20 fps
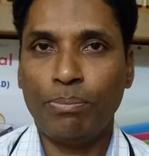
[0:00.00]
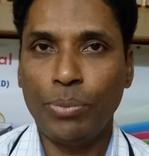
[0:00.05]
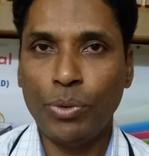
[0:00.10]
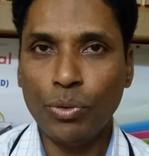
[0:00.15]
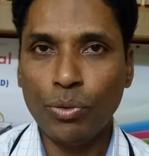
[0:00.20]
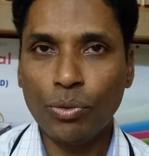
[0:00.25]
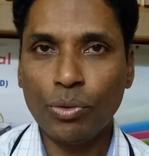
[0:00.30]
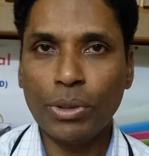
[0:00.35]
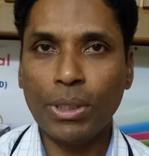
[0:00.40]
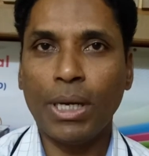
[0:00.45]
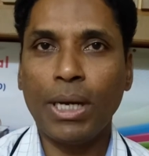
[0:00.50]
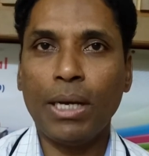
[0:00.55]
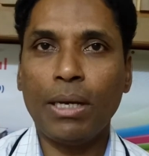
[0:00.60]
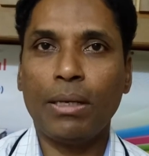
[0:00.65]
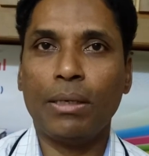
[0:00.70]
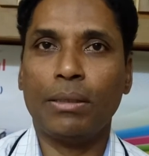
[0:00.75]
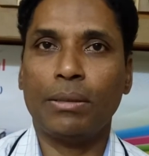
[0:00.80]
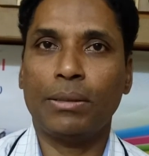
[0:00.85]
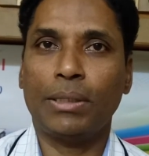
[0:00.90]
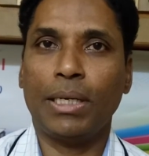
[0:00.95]
ప్యూర్గా
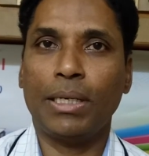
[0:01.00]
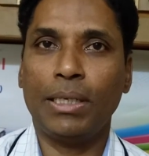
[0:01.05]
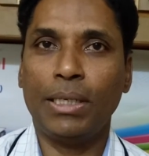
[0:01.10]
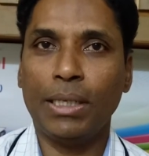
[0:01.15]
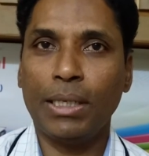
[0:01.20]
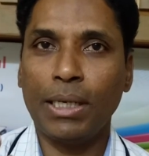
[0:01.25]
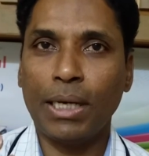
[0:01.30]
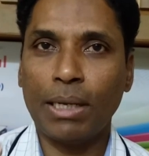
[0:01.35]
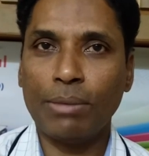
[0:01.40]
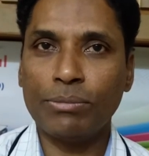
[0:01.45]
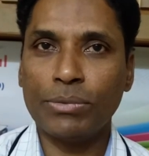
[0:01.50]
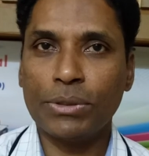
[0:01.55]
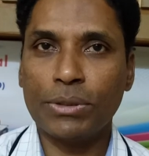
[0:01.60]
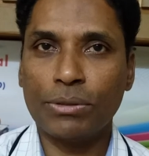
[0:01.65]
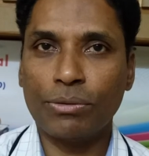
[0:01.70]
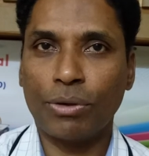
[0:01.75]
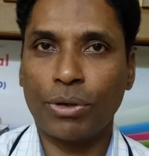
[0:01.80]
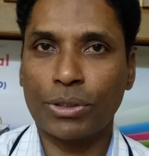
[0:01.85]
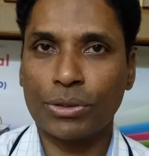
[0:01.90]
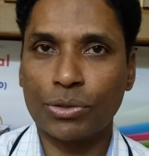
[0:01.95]
థర్టీ గ్రామ్స్
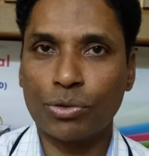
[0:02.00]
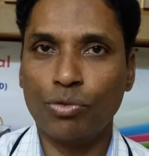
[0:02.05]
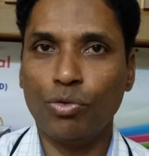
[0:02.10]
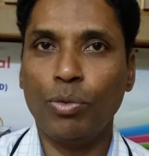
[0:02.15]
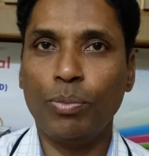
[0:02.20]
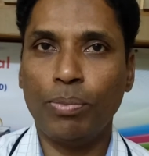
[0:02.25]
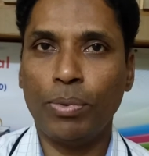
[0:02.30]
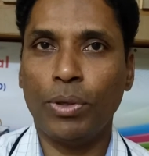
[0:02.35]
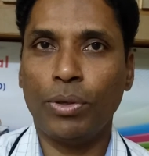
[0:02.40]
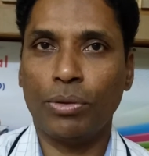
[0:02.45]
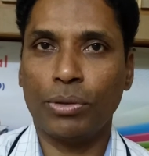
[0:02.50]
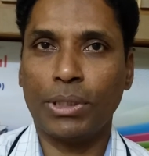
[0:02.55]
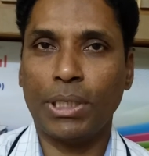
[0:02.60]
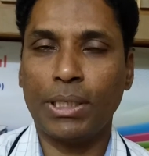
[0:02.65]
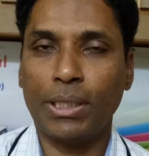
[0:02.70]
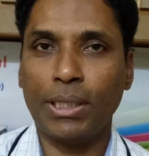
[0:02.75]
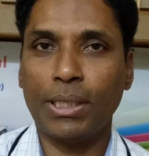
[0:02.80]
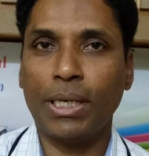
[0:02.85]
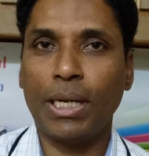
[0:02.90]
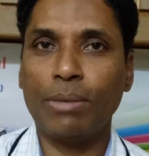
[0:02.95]
ఒక స్కూప్లో
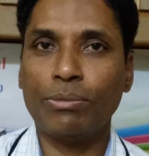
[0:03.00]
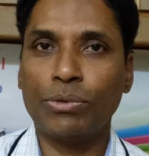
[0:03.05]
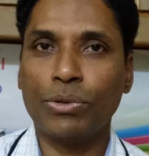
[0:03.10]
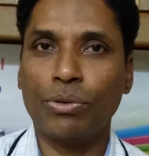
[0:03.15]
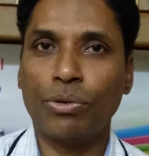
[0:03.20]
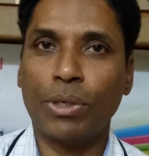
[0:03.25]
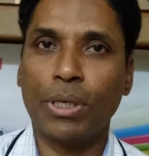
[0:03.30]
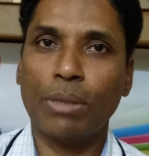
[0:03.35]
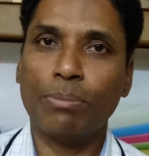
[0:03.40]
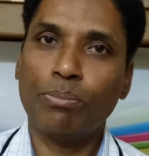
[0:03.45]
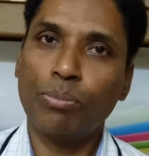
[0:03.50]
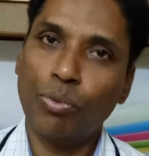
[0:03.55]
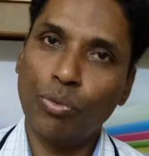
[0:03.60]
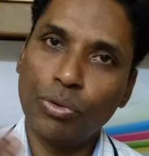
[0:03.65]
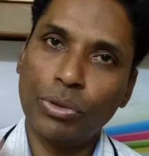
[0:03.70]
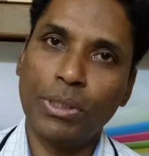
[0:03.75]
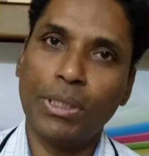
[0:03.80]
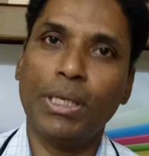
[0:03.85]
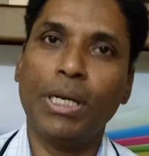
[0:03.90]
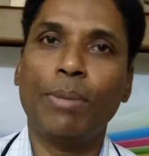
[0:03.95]
థర్టీ గ్రామ్స్ కూడా
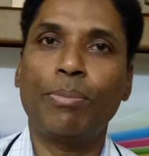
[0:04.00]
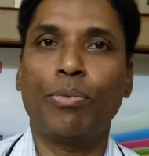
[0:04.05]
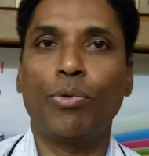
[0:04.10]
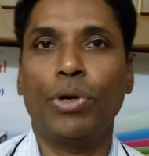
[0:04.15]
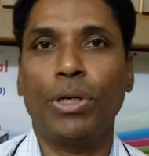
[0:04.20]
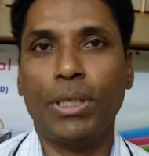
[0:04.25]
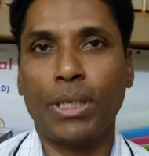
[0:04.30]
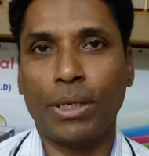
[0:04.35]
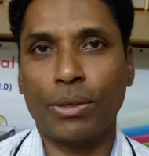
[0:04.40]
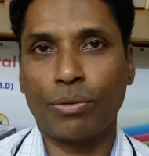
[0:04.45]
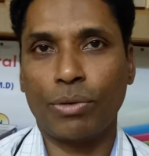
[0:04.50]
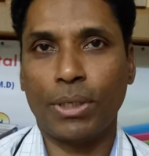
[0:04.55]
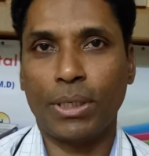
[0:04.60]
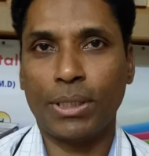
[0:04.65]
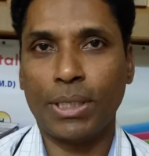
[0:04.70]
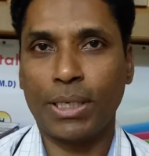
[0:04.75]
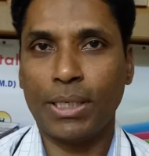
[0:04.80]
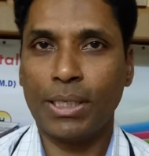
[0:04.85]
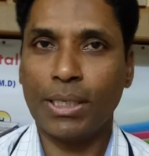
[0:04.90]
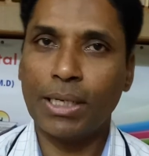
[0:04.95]
పూర్తిగా ప్రోటీన్ అనుకోండి
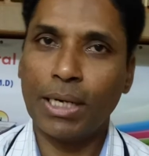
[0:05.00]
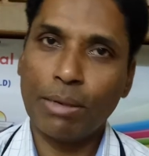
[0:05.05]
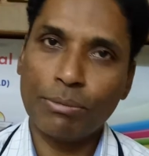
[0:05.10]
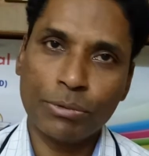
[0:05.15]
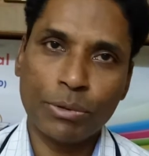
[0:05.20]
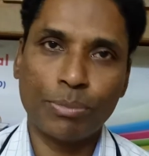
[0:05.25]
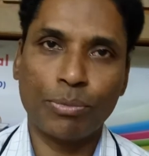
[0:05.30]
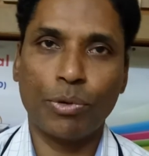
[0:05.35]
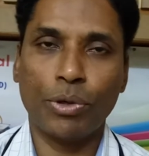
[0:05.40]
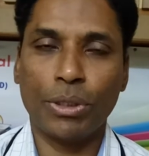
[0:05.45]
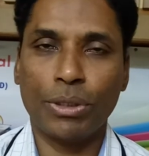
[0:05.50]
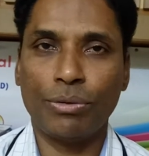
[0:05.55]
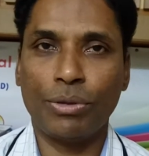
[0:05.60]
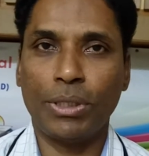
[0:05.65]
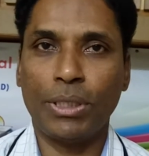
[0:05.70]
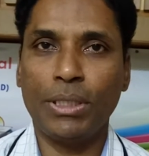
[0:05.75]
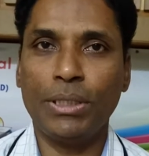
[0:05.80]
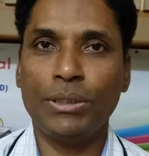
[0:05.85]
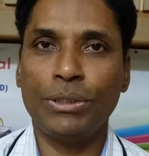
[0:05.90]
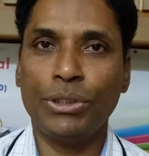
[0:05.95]
థర్టీ గ్రామ్స్ ప్రోటీన్
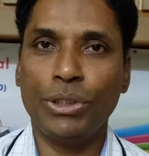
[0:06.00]
ఉండి